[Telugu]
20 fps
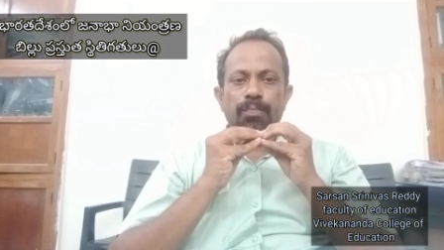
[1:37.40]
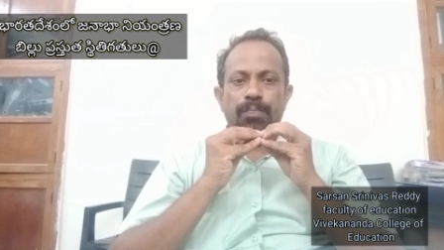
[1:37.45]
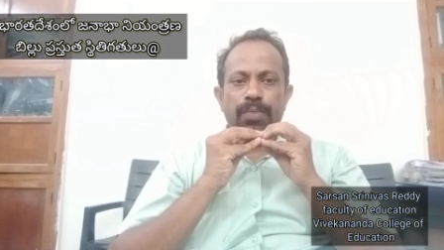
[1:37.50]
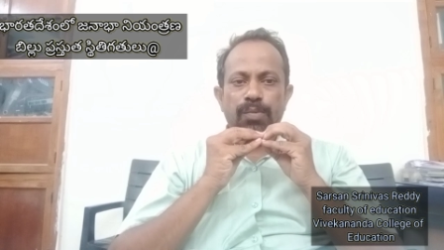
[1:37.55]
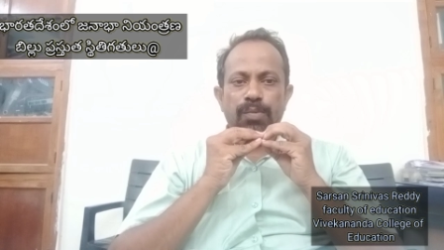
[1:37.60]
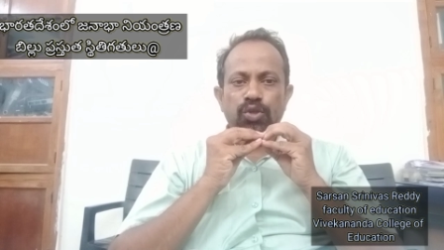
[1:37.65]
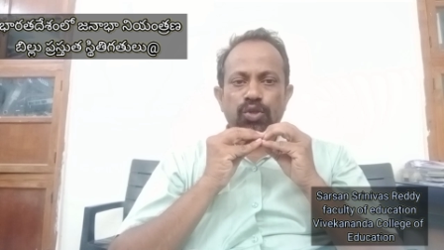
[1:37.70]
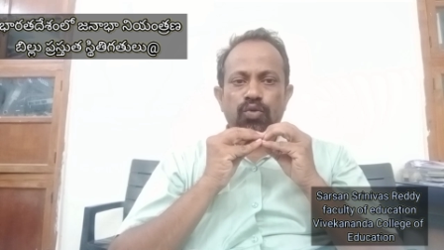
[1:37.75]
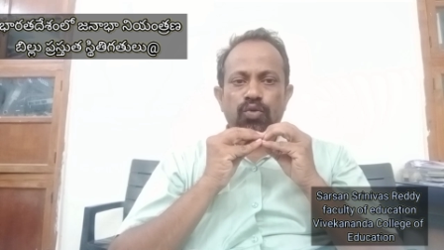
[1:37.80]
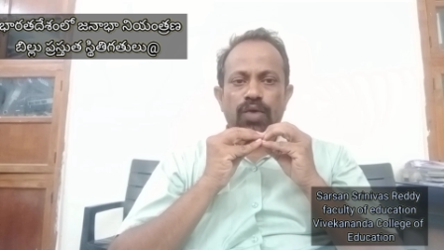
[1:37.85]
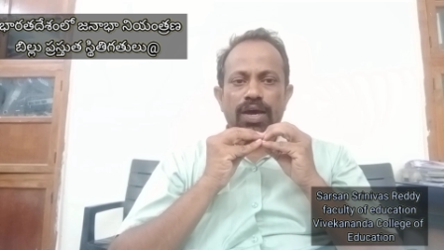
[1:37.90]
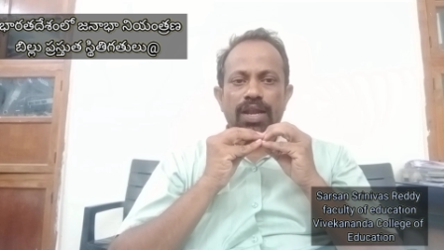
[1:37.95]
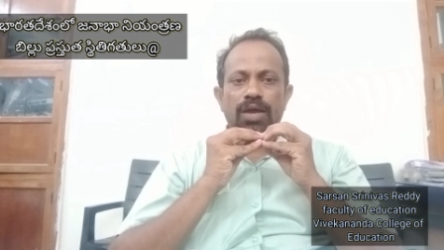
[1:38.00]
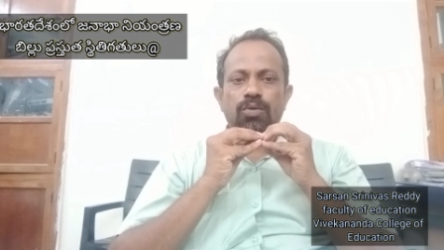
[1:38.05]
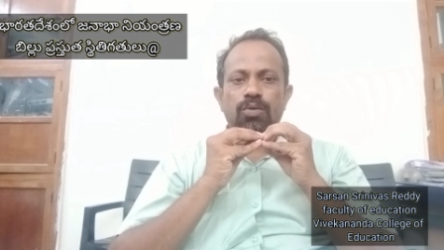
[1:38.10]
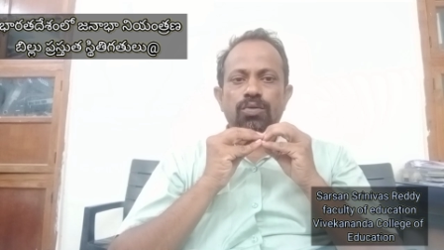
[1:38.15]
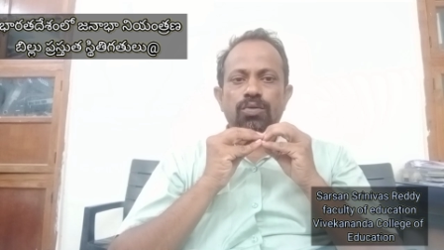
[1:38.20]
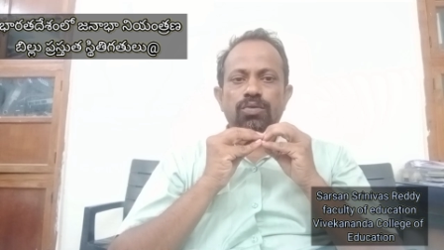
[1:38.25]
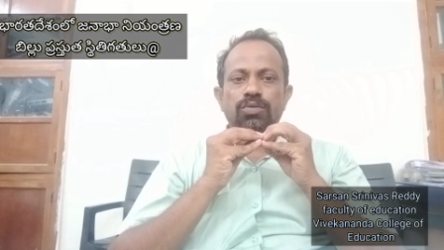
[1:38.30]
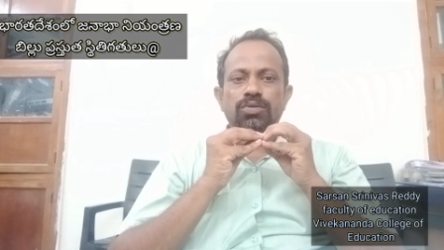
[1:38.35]

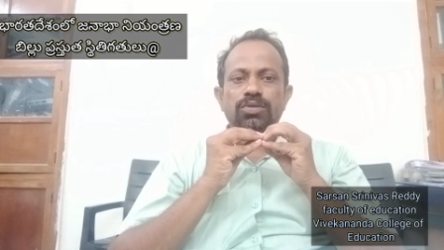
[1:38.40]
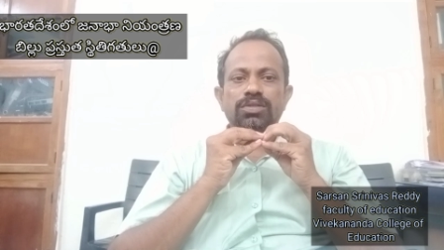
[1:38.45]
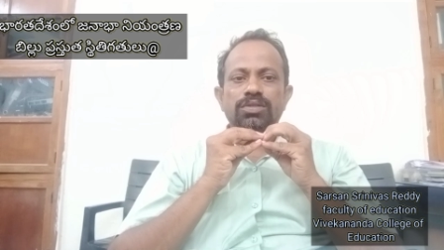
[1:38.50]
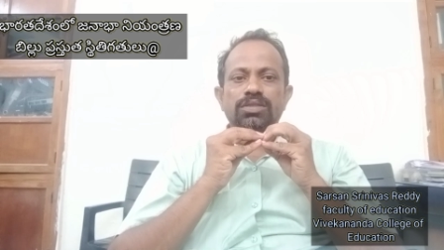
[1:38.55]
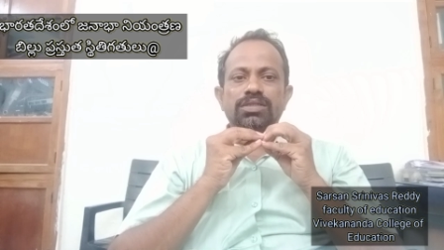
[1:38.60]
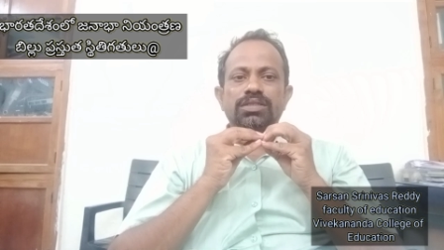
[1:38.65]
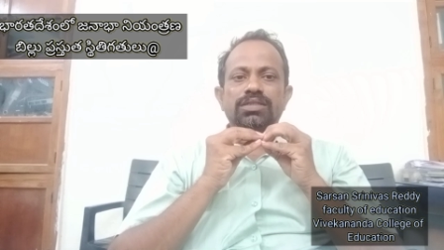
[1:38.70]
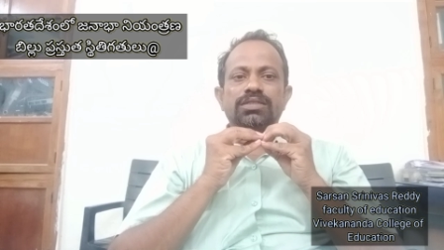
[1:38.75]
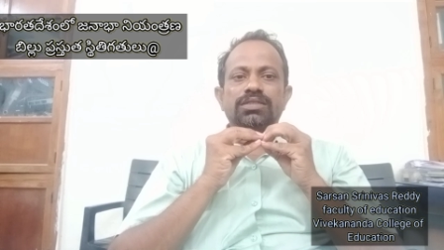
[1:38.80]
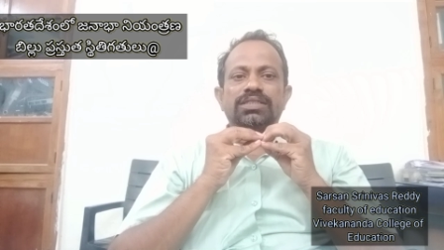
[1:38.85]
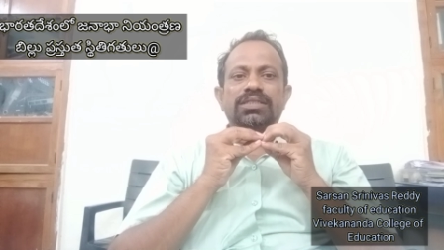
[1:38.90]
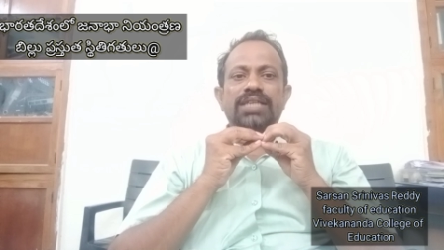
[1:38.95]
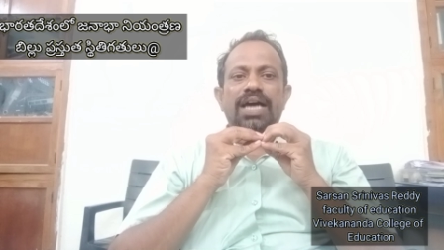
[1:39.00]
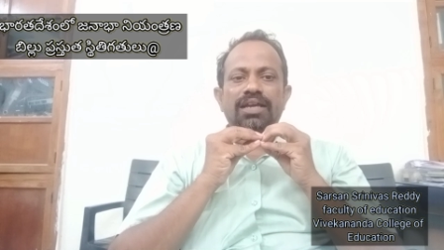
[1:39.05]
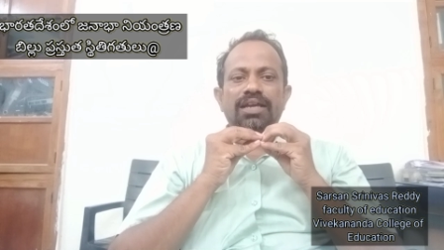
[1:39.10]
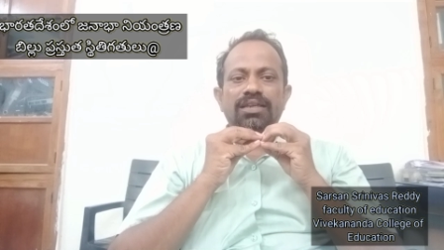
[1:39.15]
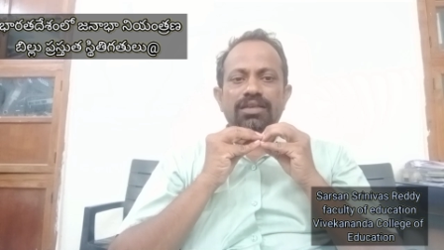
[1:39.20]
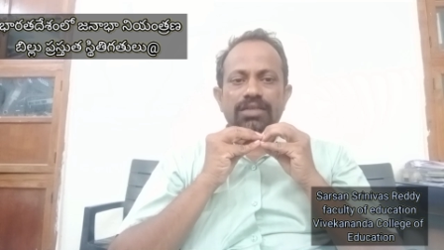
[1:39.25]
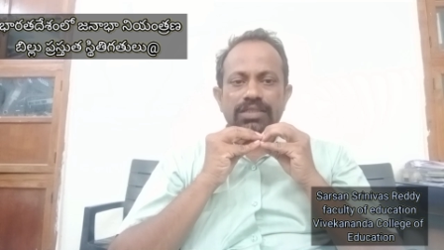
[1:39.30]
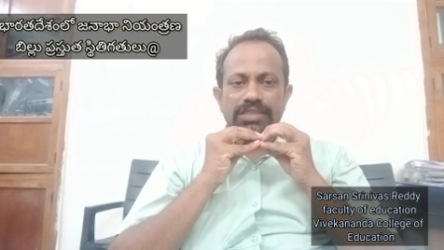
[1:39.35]
ప్రభుత్వాలకు సా
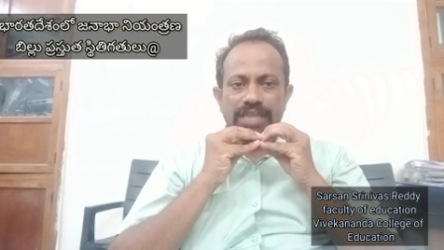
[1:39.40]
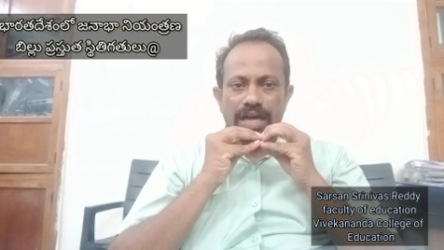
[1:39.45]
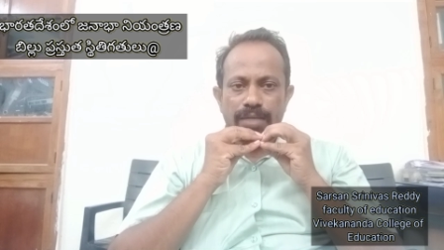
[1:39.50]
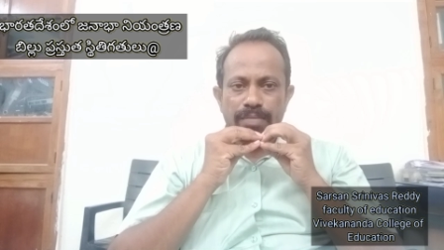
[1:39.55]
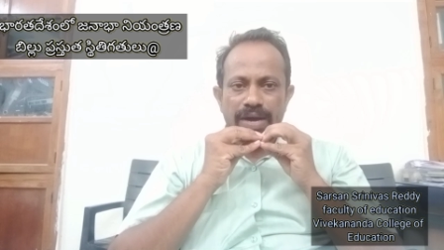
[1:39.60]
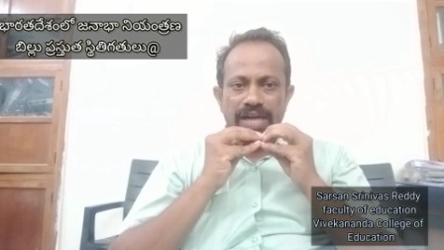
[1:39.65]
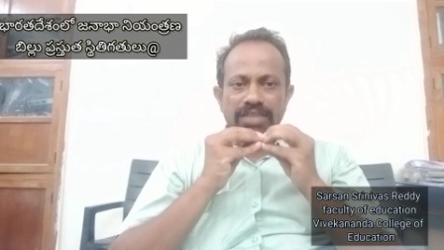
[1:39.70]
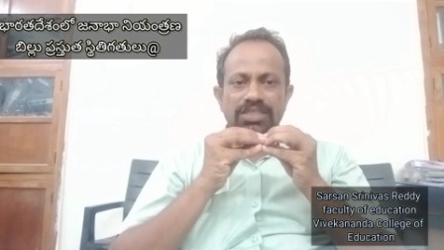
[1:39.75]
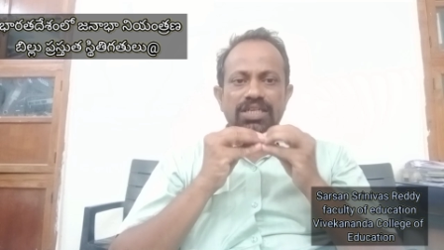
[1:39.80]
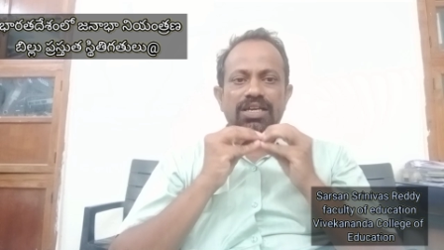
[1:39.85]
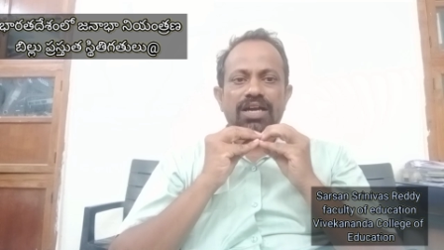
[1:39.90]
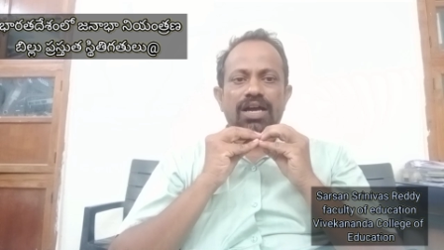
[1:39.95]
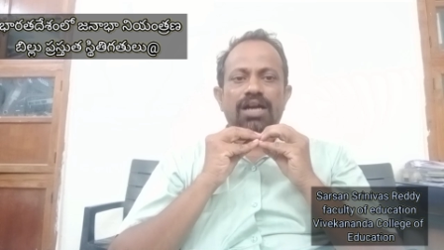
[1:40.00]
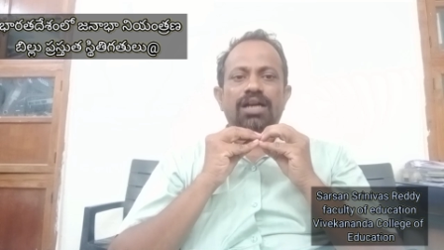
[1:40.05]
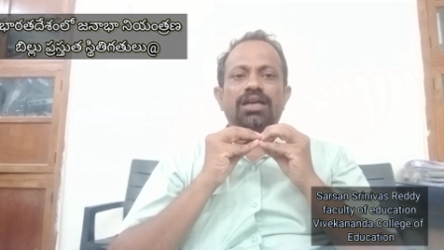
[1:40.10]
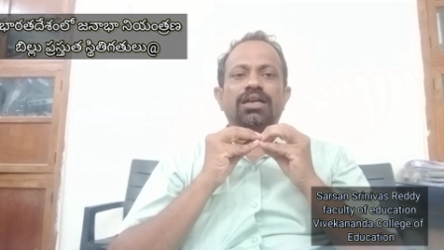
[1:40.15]
సామాజిక